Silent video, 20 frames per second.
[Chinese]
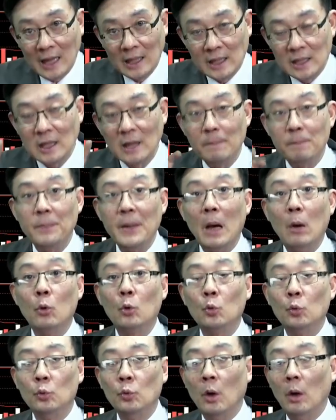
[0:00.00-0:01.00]
的这个标
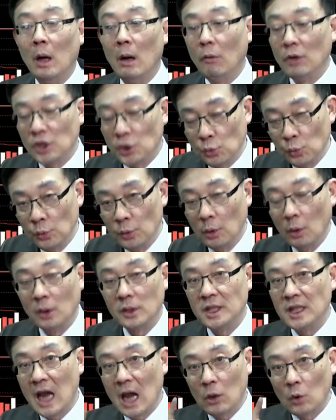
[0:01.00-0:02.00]
股哦。啊，我想
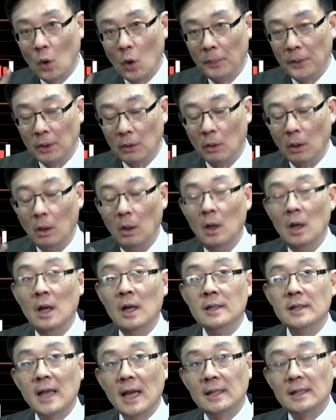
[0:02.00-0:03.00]
哦，G I 高频哦，
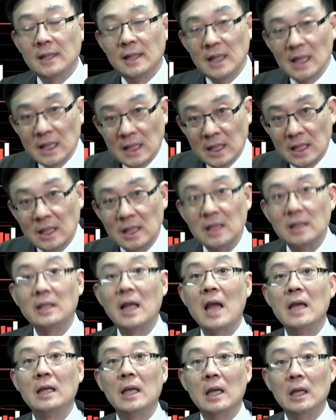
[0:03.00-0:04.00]
在近期
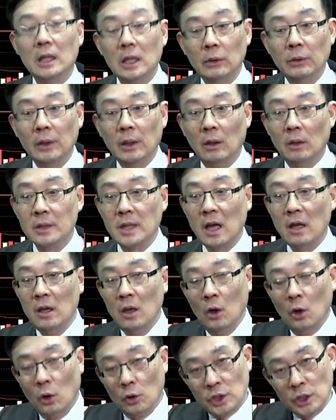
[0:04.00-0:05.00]
带给各位哈，在
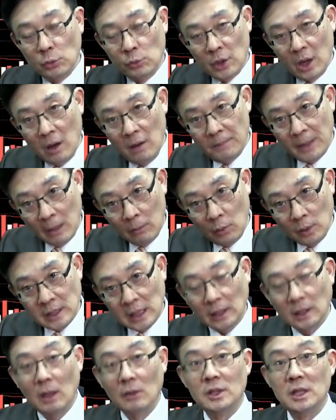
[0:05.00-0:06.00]
哦新中开盘，我
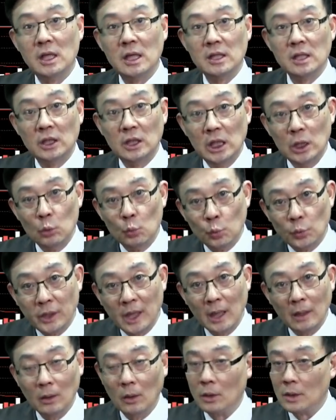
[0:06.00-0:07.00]
想到今天是第五
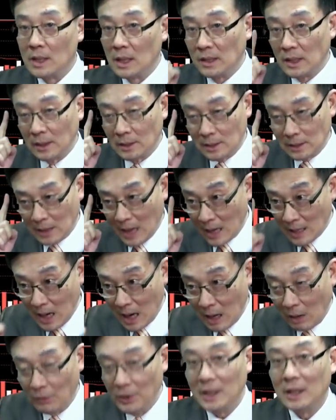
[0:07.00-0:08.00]
天哈，整整刚
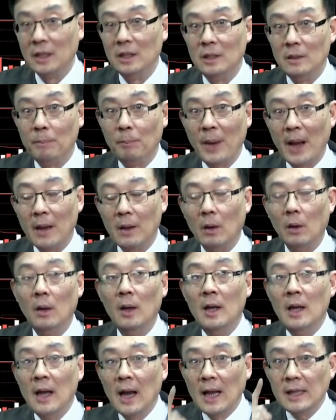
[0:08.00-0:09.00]
刚好一个礼拜哈。
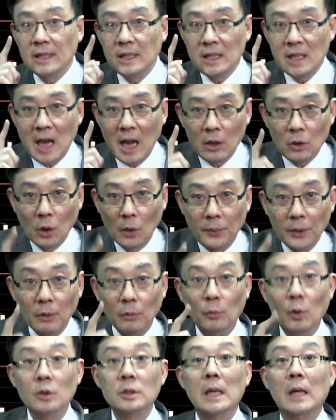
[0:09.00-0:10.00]
啊，G I 高频，
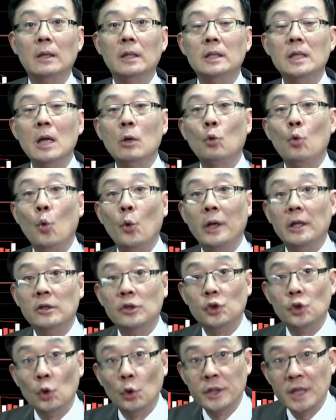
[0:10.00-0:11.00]
我想你在过年
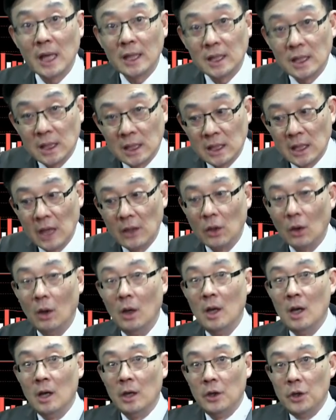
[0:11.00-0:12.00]
休假期间哦，
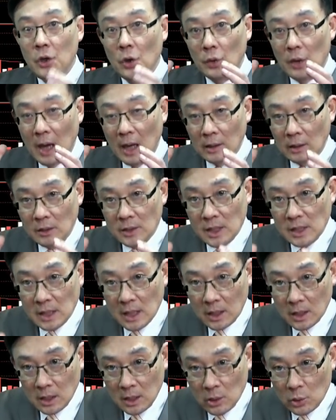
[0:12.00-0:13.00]
你有拿到这
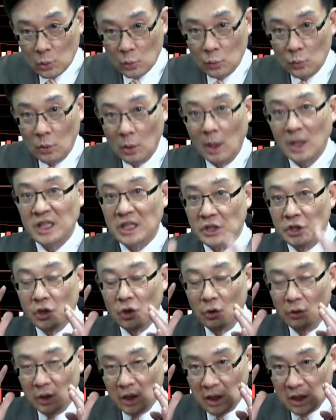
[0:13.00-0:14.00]
些个股？啊，星期
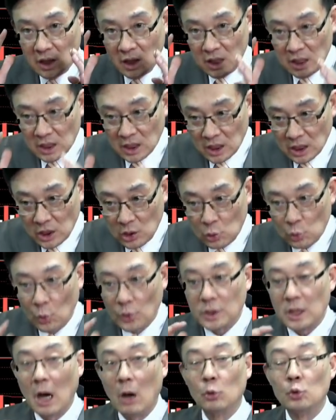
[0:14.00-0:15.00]
工你自己去
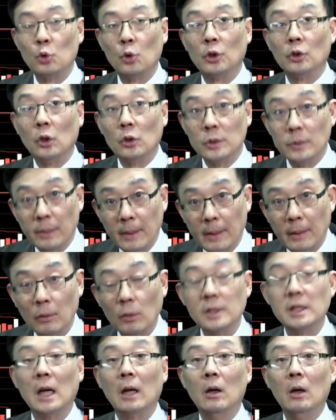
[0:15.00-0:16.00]
做操作的投资朋友，
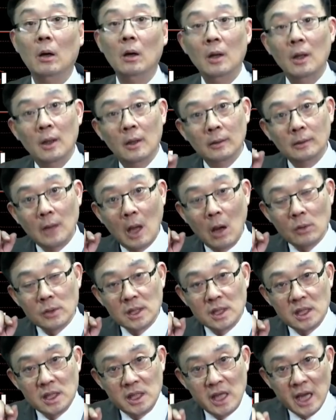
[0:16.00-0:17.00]
我想啊，到
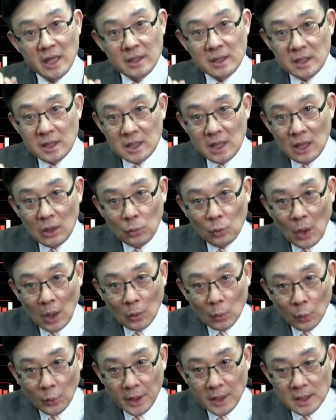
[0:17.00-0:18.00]
现阶
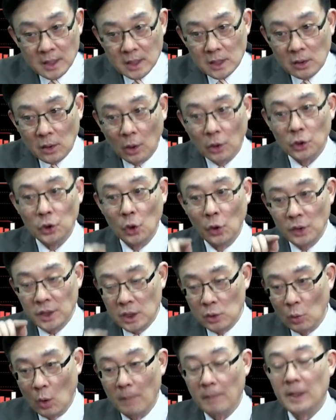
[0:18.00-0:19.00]
段为止啊，尤
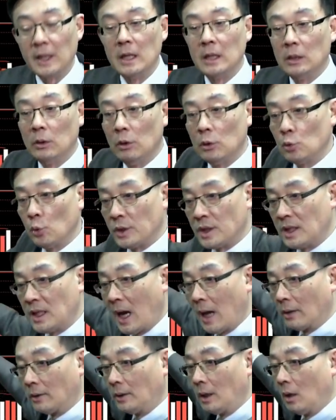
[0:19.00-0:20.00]
其我们跟各位做
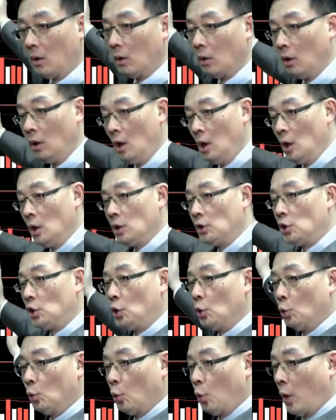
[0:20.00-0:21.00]
强调哈，
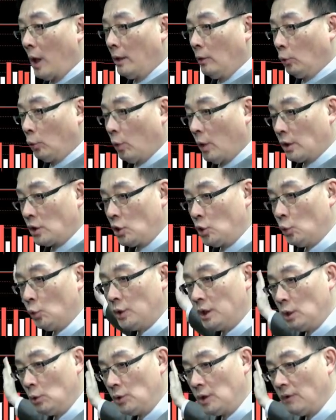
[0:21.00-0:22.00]
秋欢短、秋
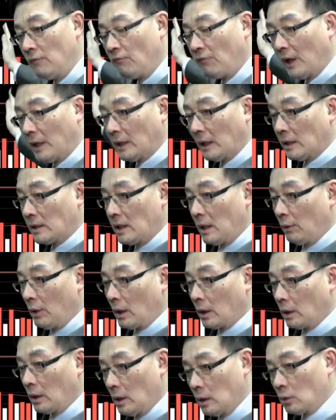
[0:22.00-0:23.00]
阶段性反弹这一
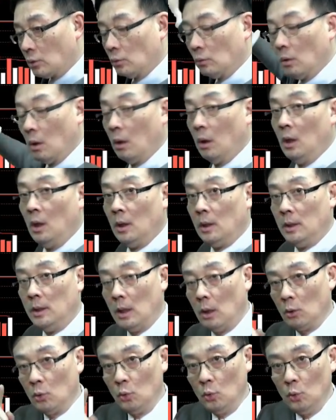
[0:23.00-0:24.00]
段个股啊，你
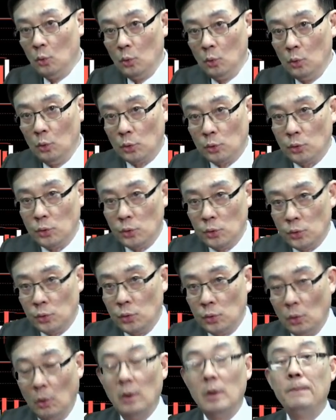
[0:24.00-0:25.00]
要陆陆续
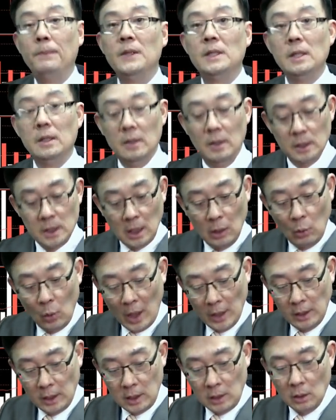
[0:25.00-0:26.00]
续啊，因为毕竟这个
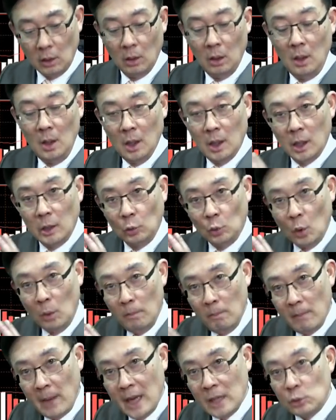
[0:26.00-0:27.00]
软体哈，很多
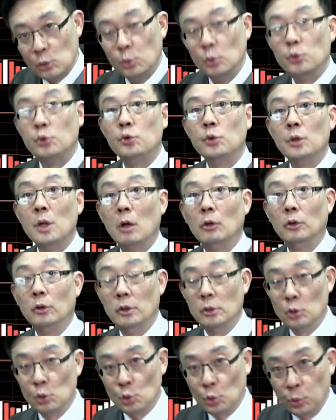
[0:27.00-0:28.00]
卖出讯号都
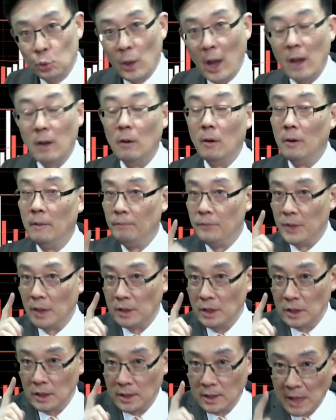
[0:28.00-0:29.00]
已经出来哈，你要
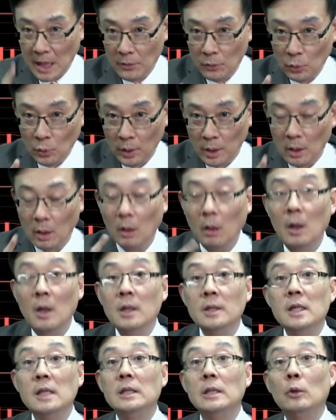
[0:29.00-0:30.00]
去针对哈
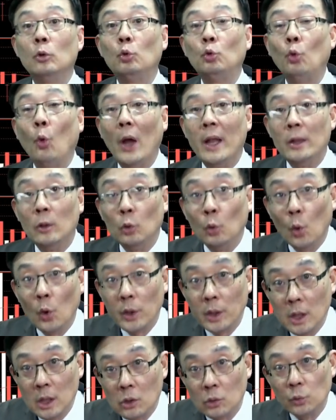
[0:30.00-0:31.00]
这些短
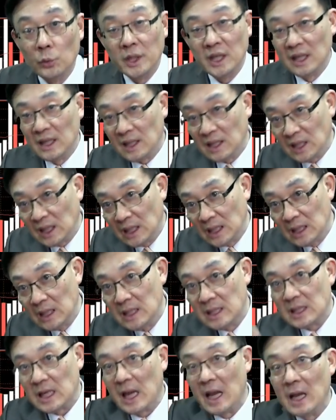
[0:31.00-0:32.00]
多个股，已经
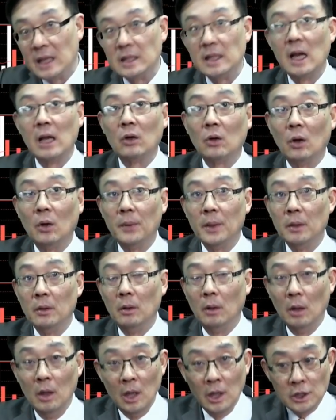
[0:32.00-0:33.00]
TJ 啊这类股票
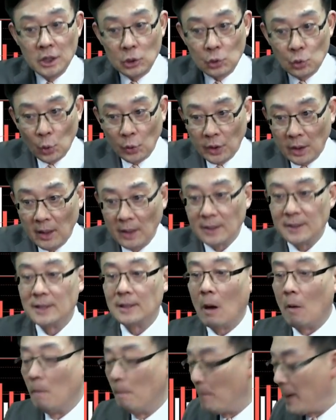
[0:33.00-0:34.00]
哈，去做到像
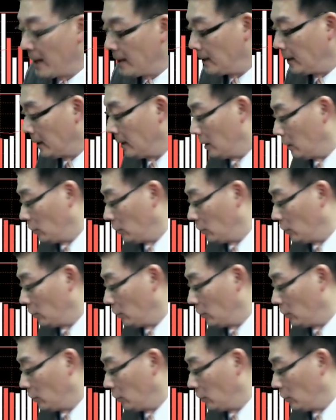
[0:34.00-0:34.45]
找卖点的一